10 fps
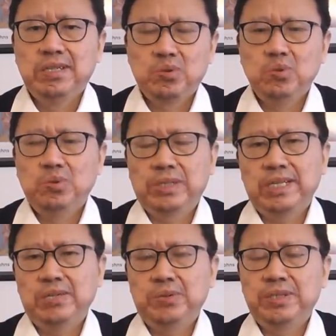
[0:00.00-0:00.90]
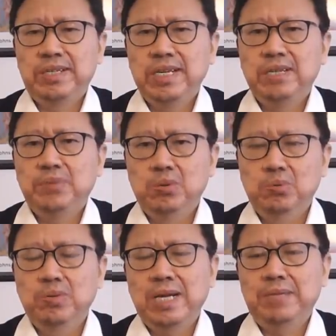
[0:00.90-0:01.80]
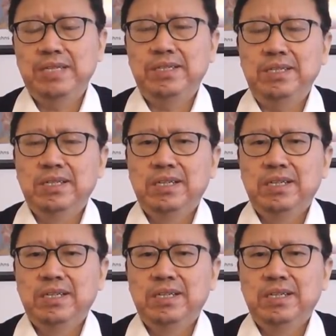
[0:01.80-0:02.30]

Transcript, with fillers: 中国的内地学生定义为无良媒体，